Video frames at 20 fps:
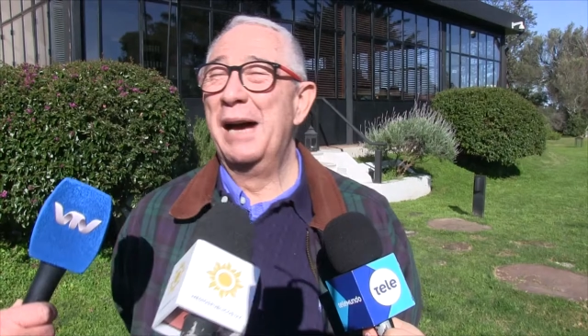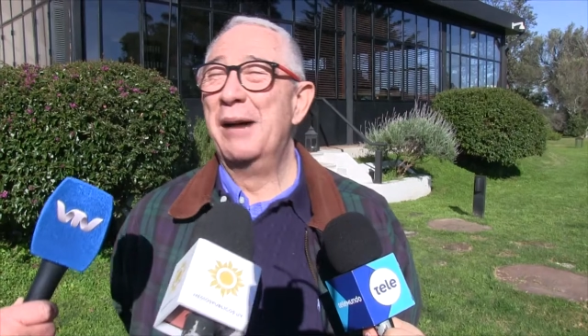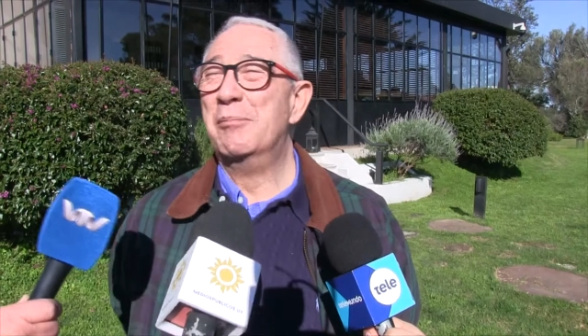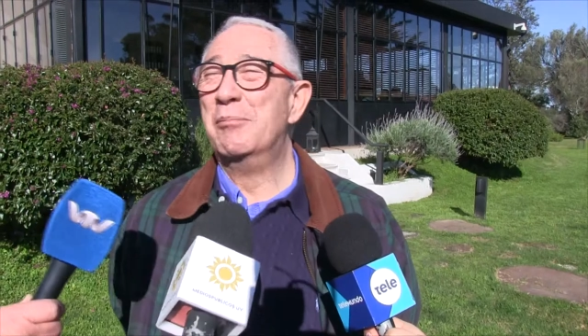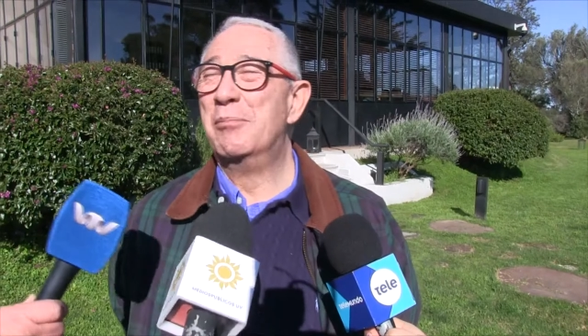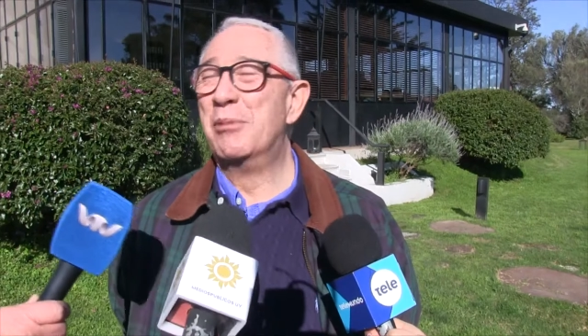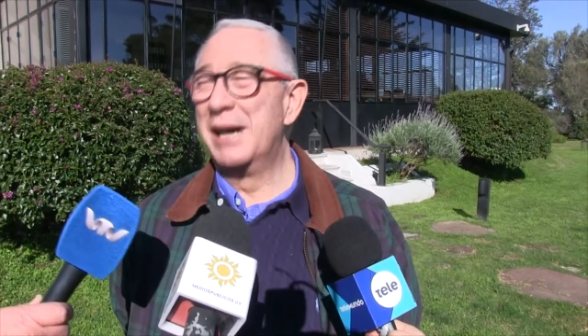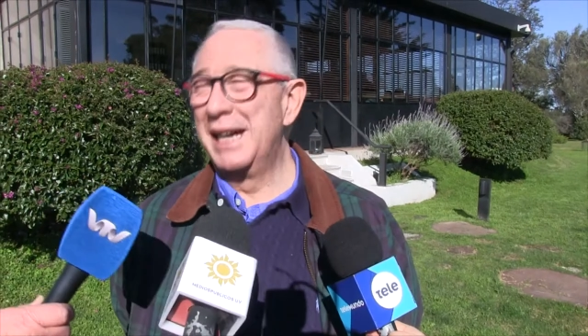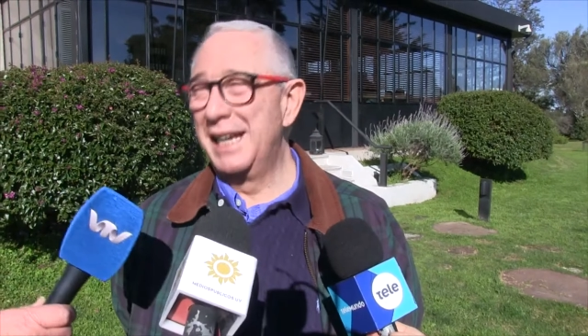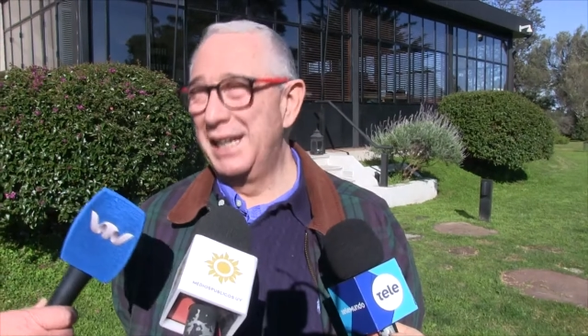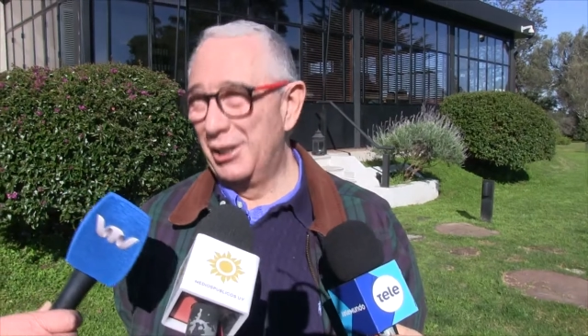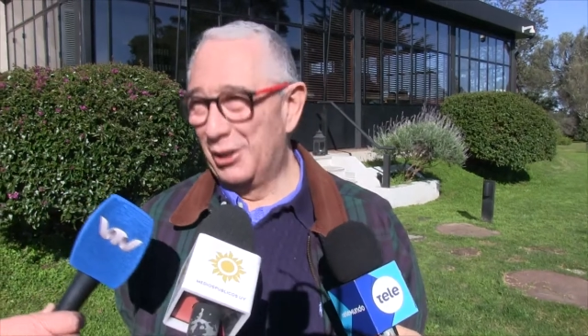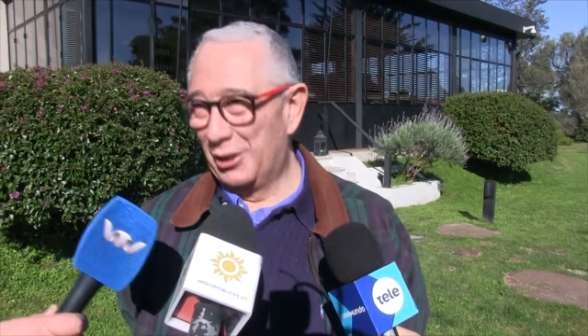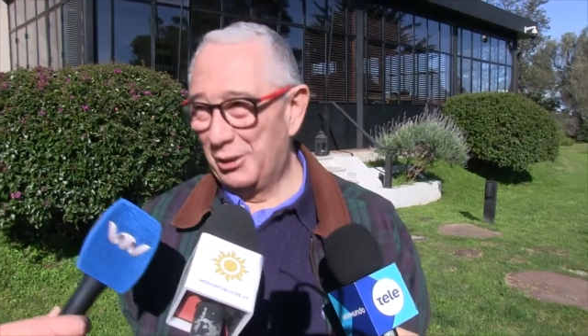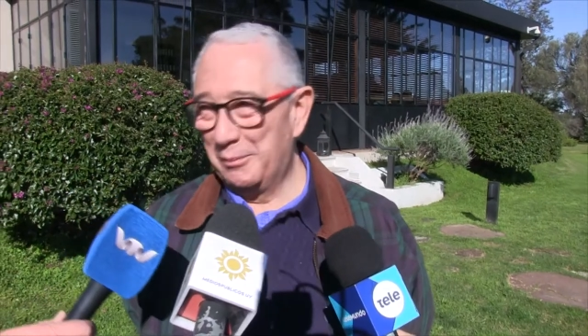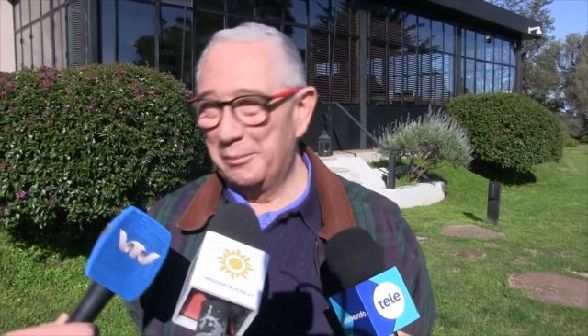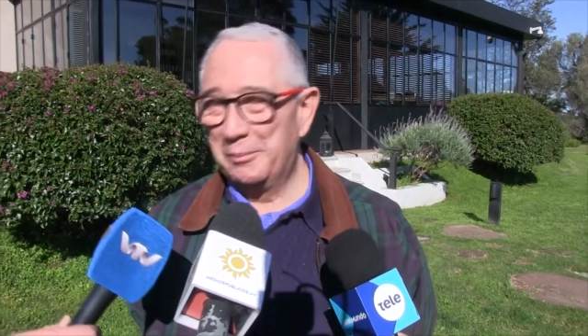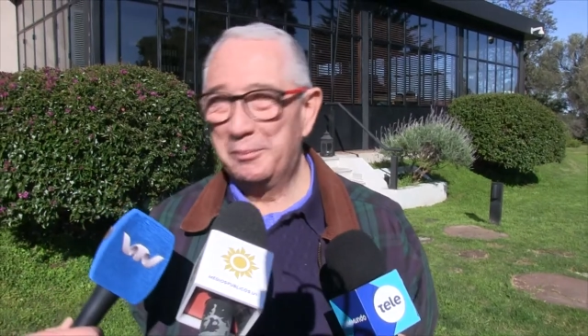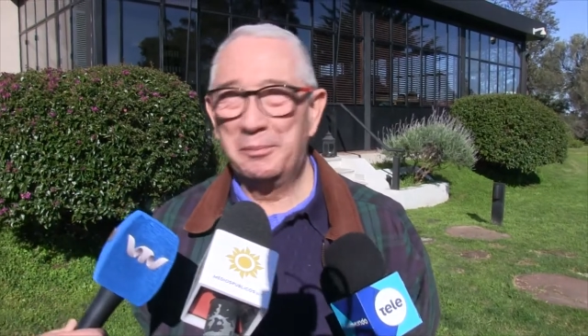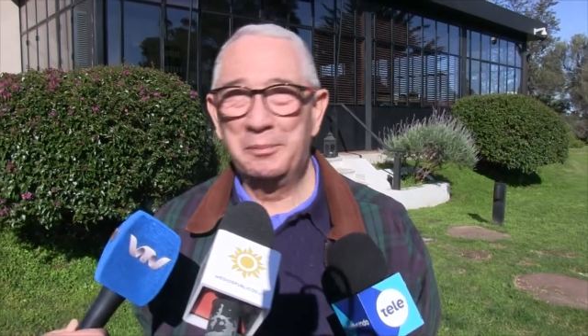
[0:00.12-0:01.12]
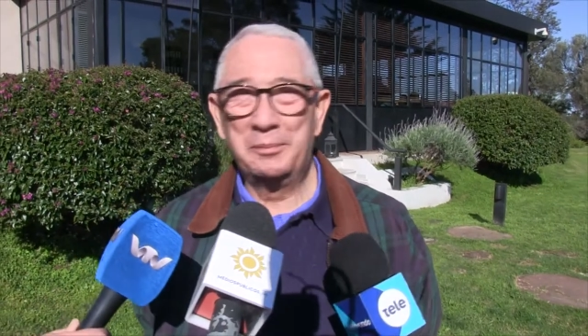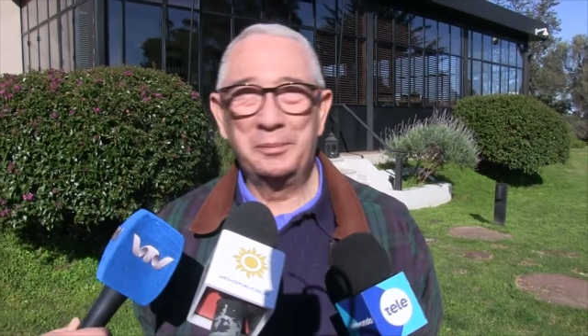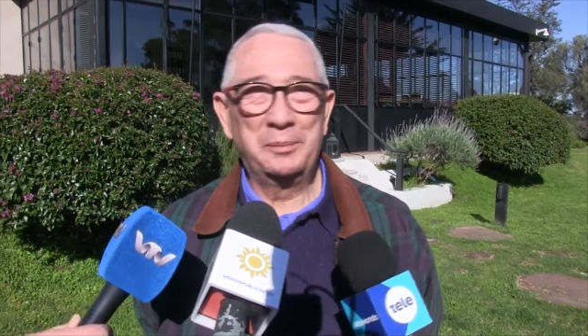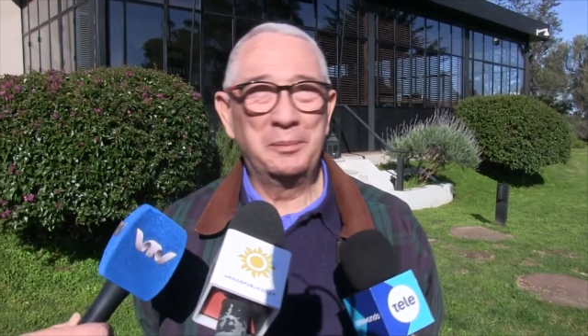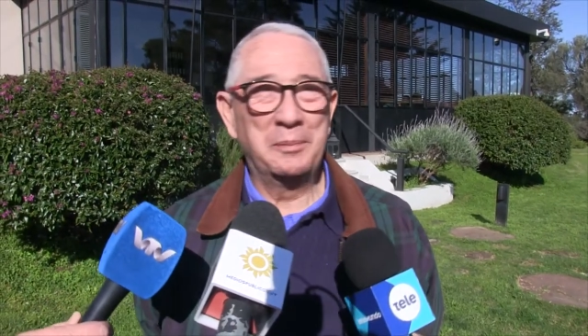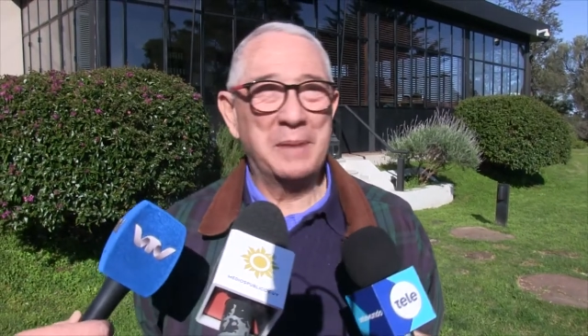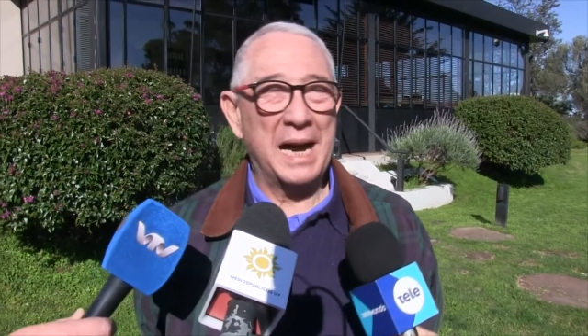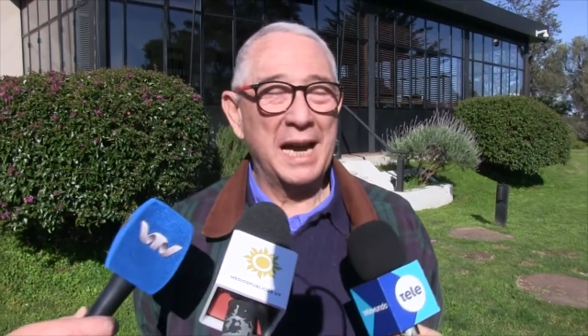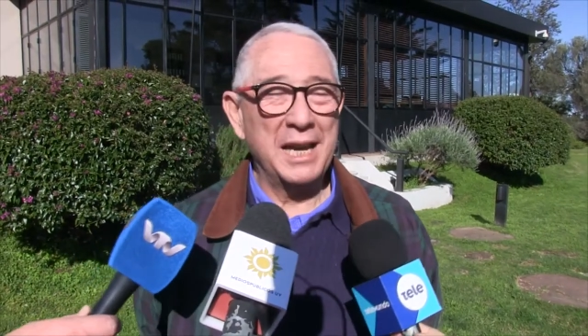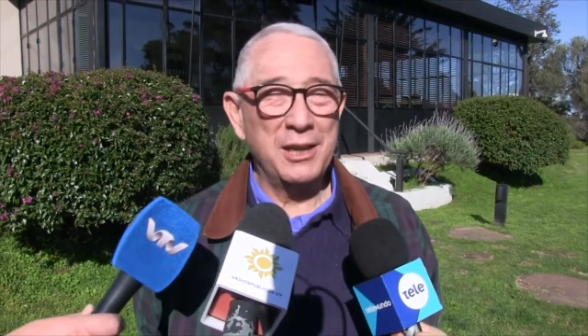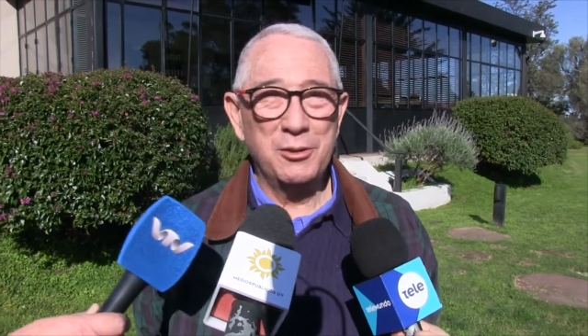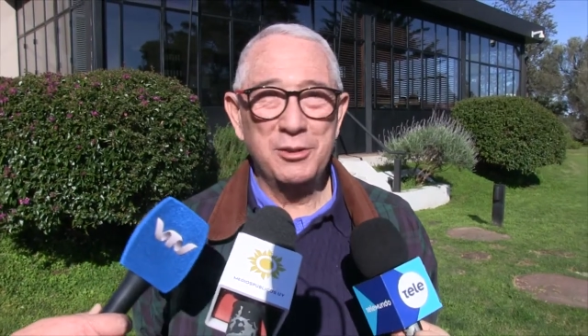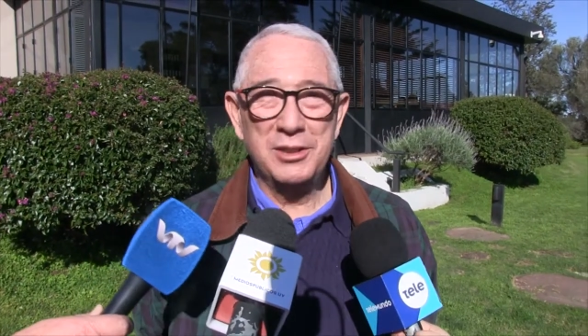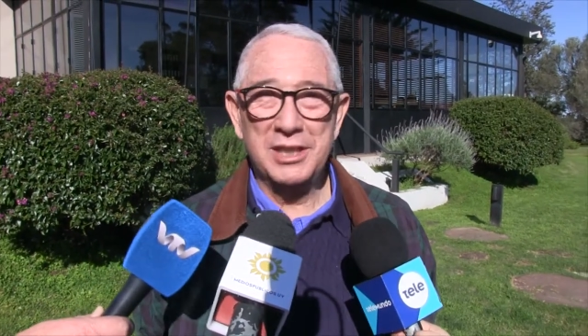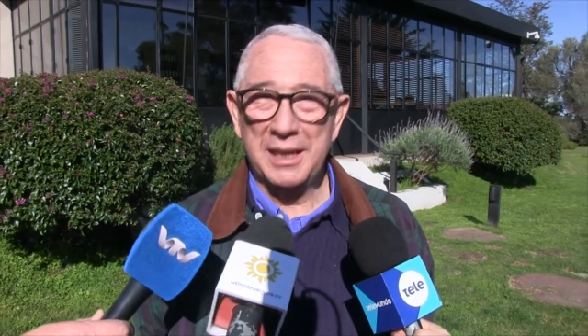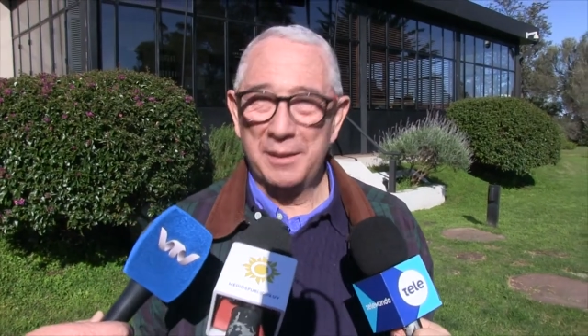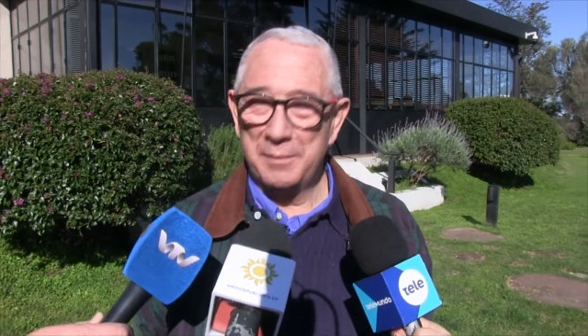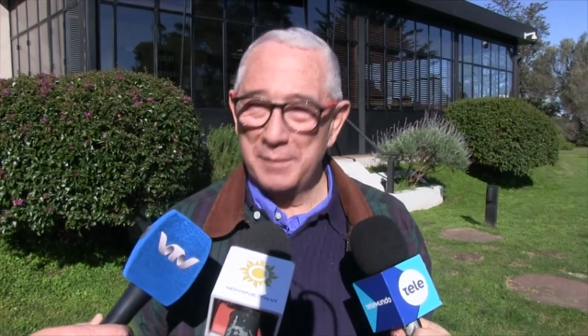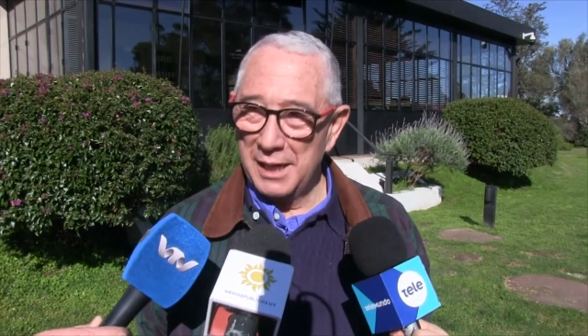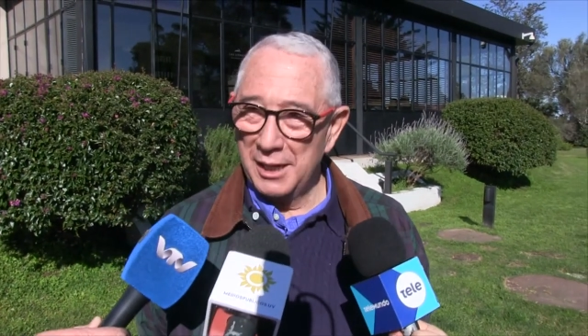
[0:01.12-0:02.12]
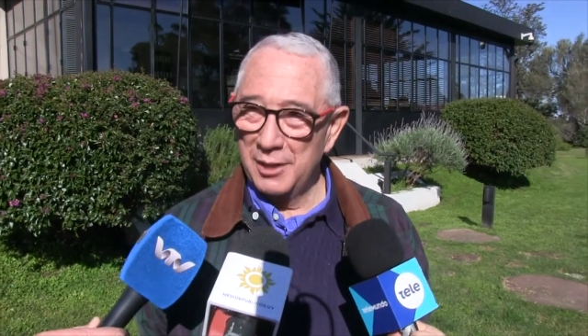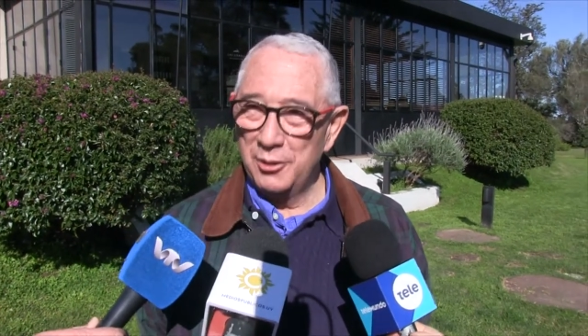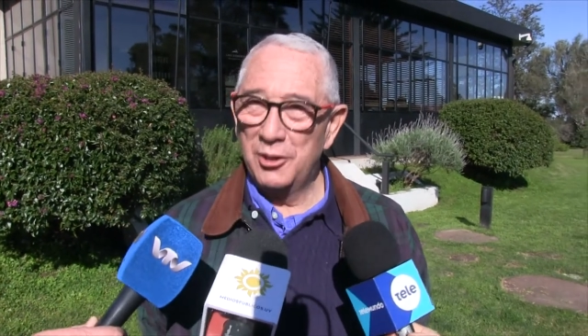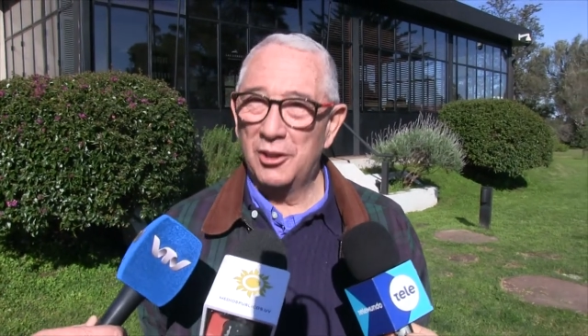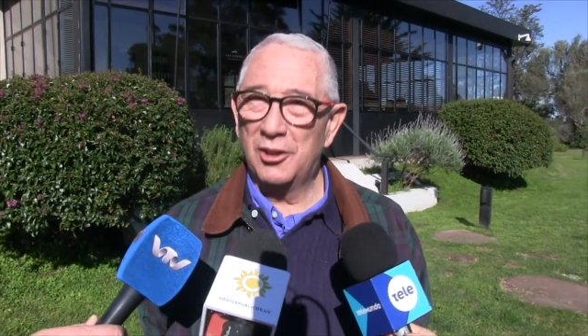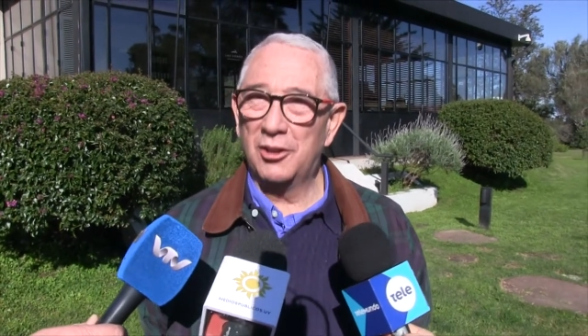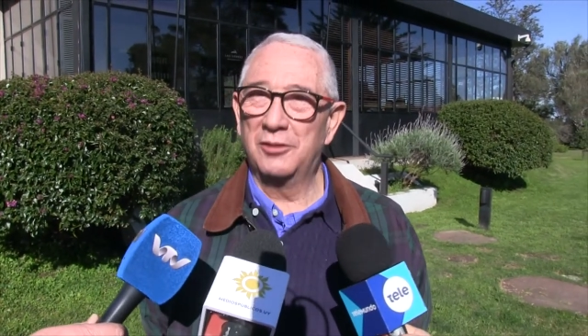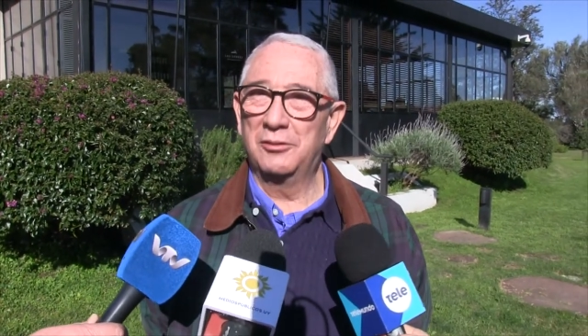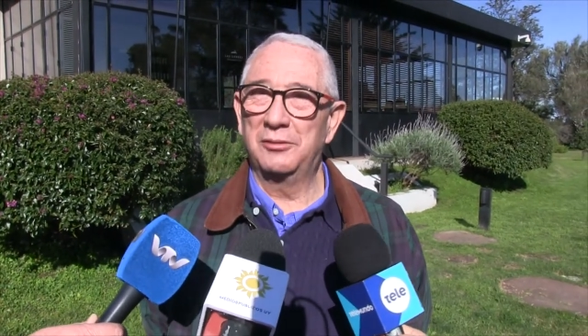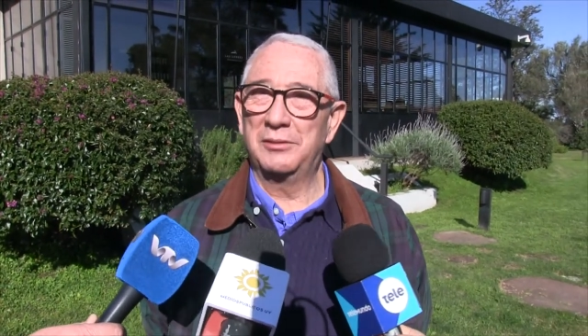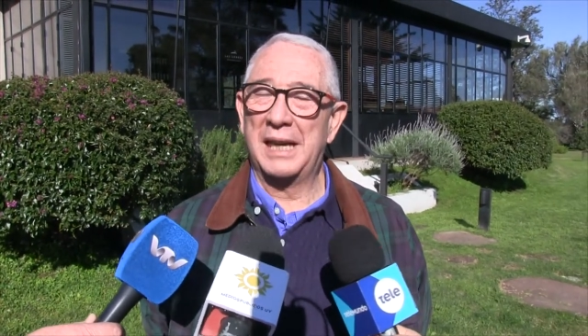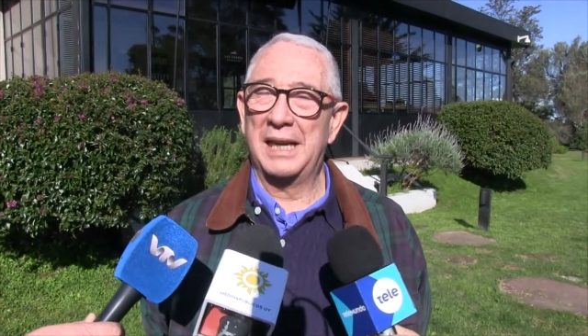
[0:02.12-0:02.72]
Bueno, hay un llamado